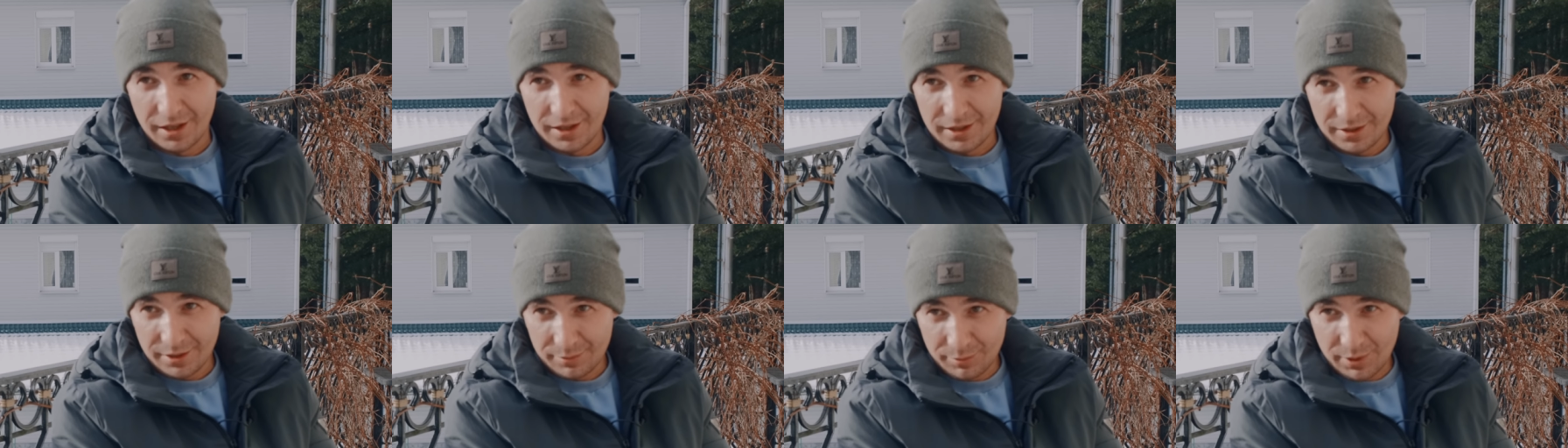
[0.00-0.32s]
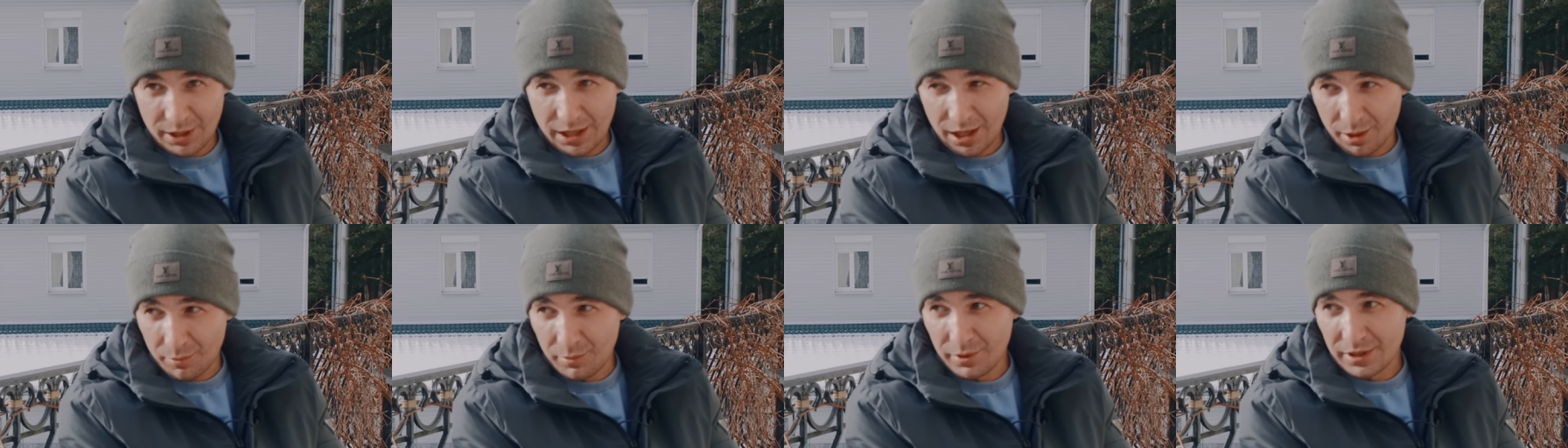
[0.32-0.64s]
А мы
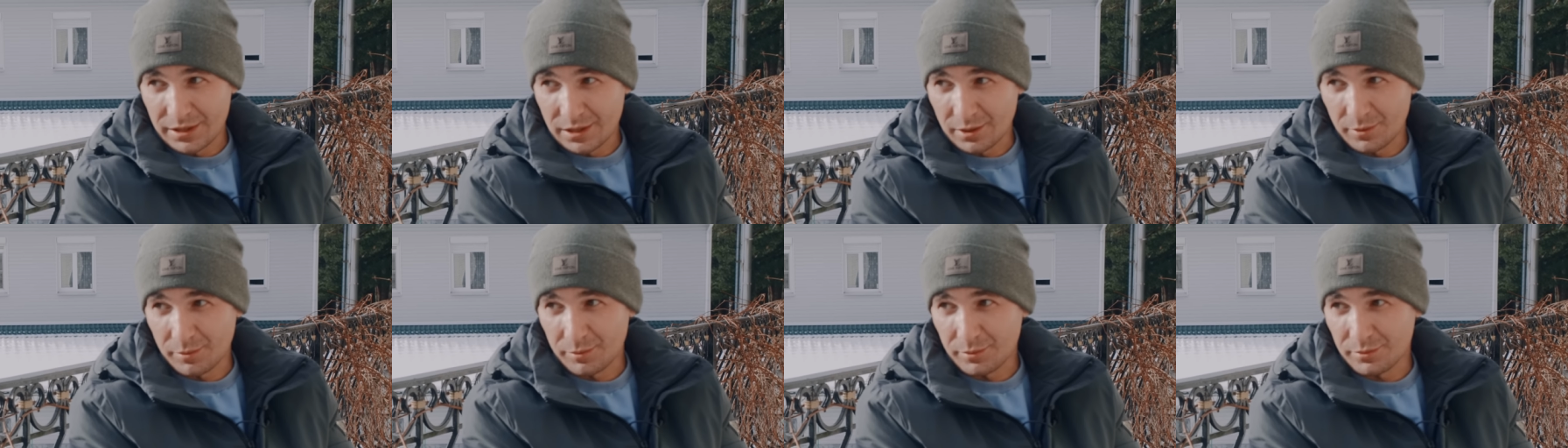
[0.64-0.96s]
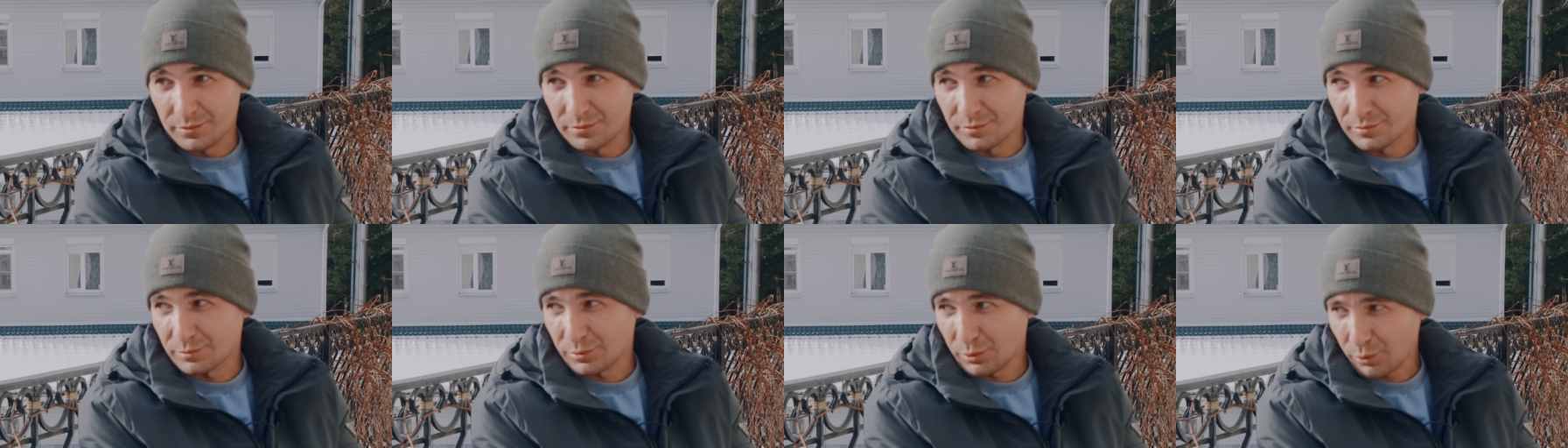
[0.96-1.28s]
где? как бы это.
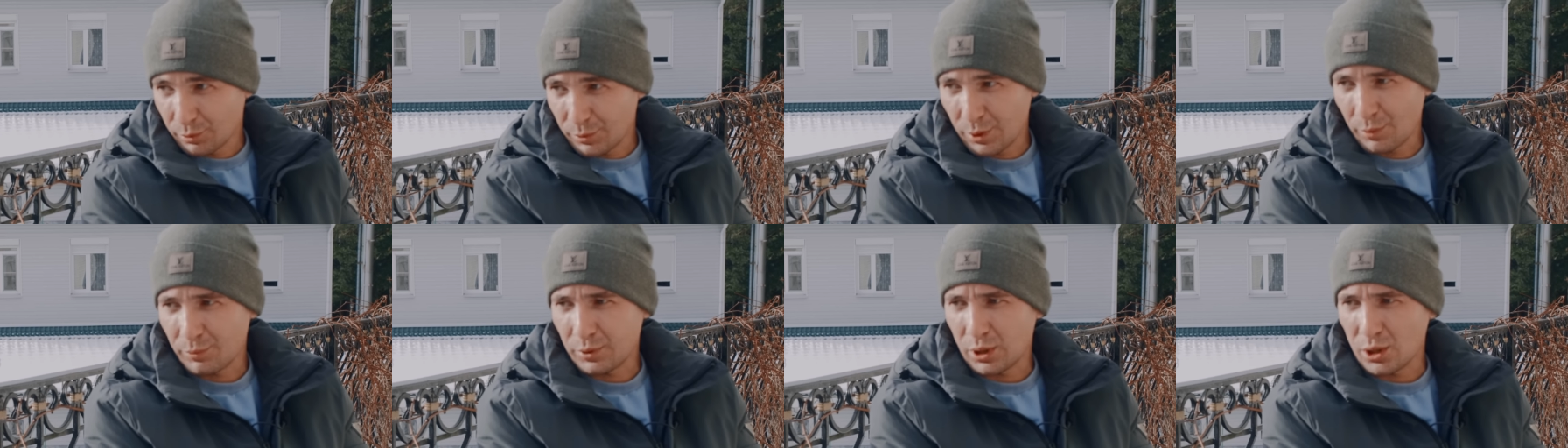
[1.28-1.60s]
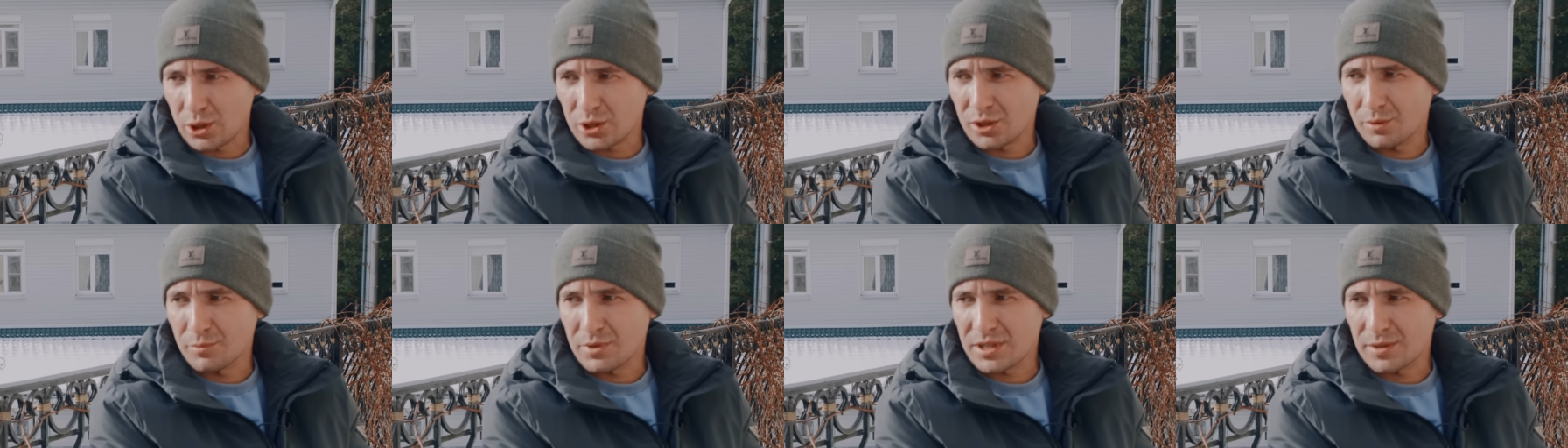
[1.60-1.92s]
Ну, то,
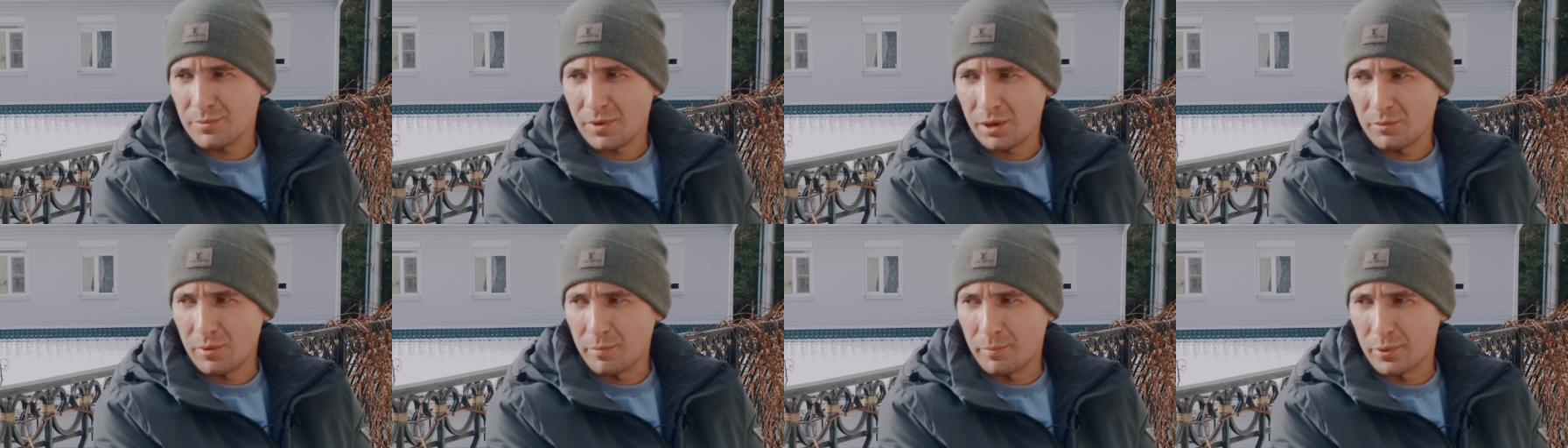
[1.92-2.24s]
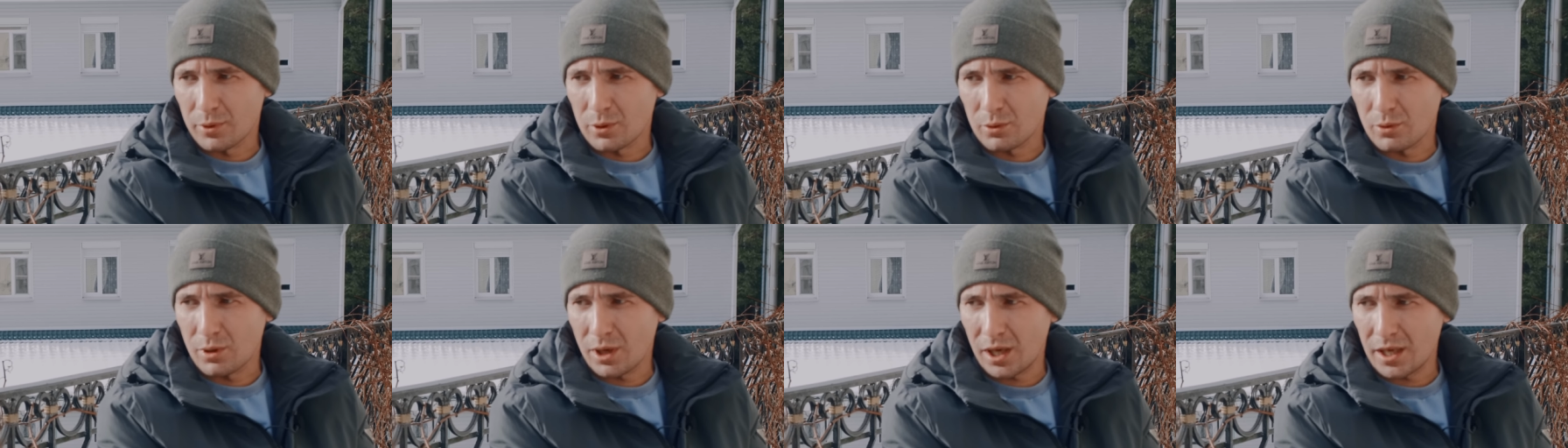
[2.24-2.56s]
потому что мы с мамой
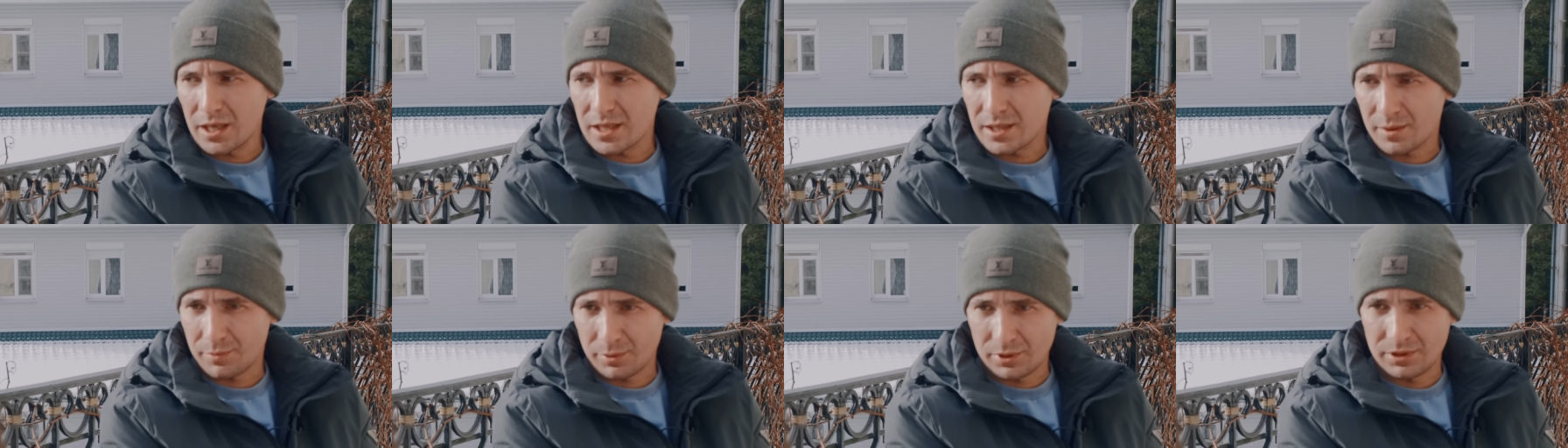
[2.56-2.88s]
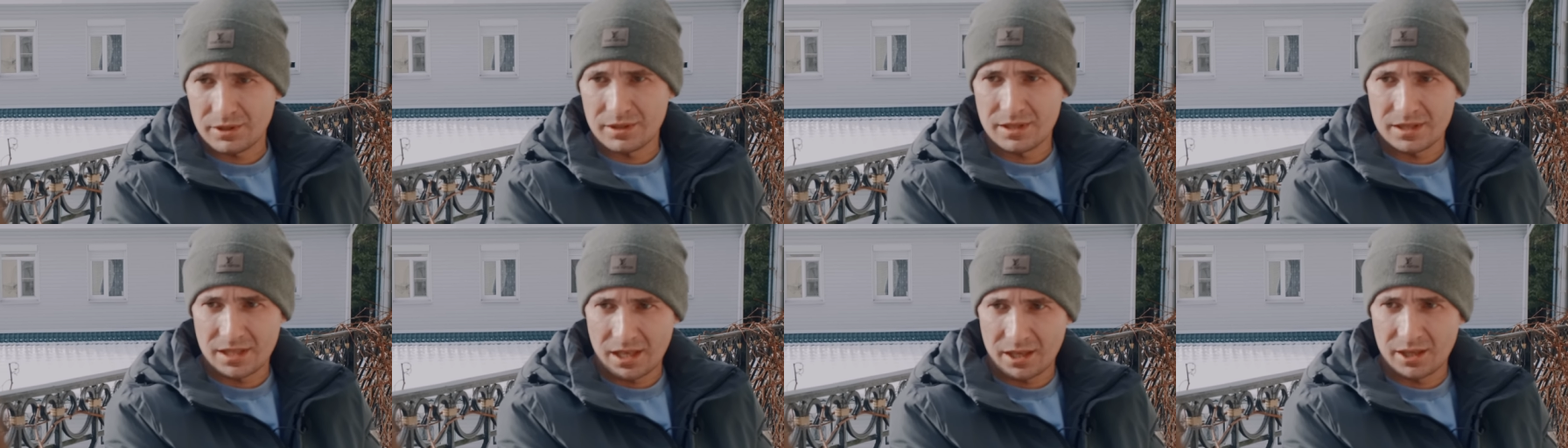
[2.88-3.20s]
поругались
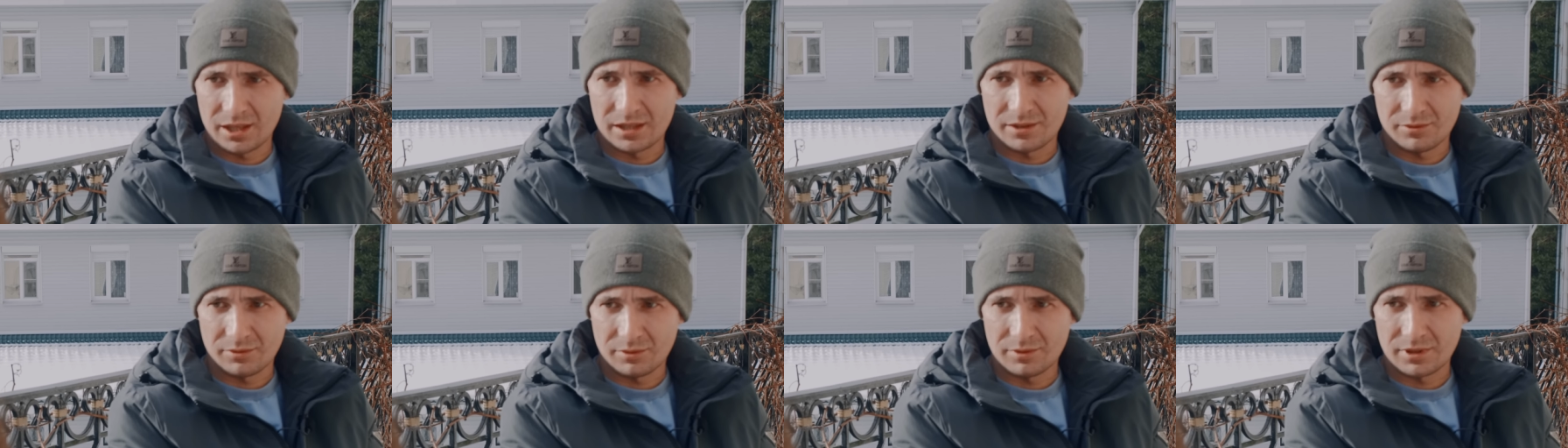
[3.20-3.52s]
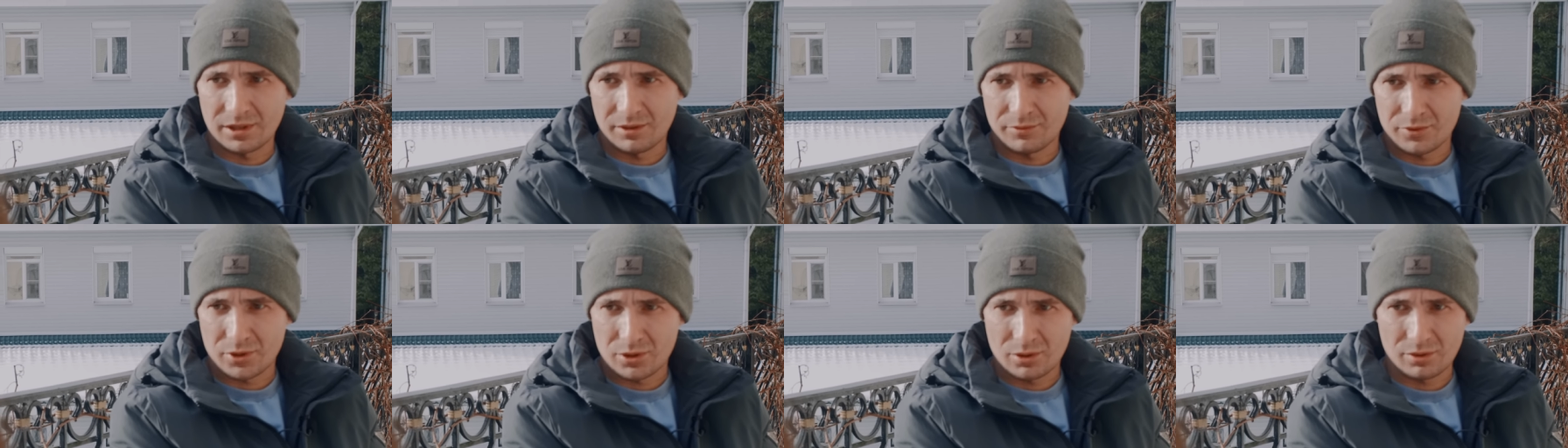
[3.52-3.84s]
из-за этого.
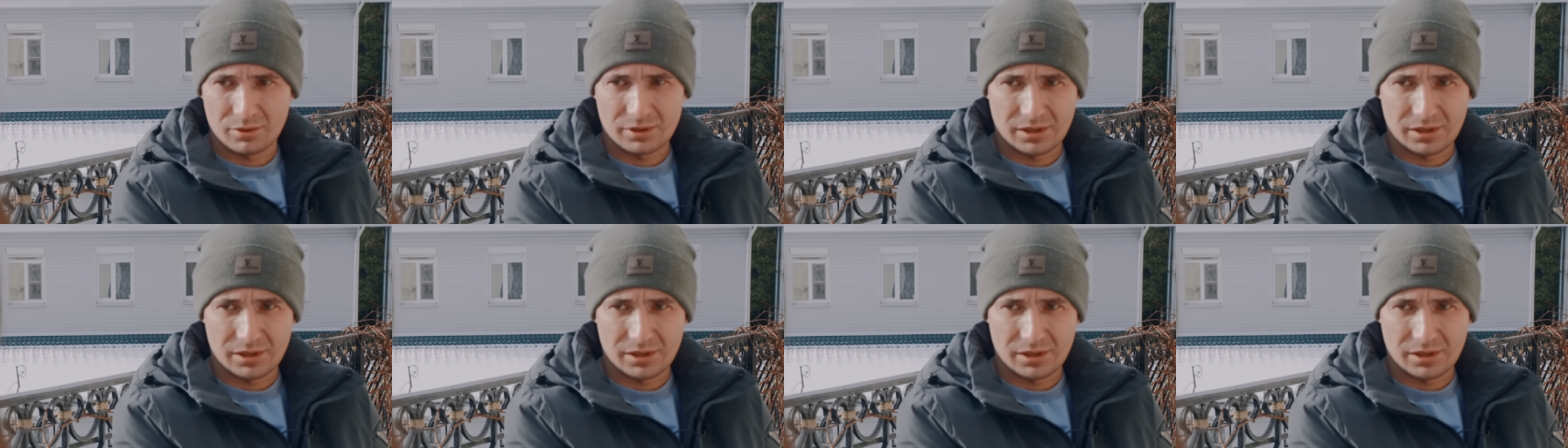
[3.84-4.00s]
Да, вот она все,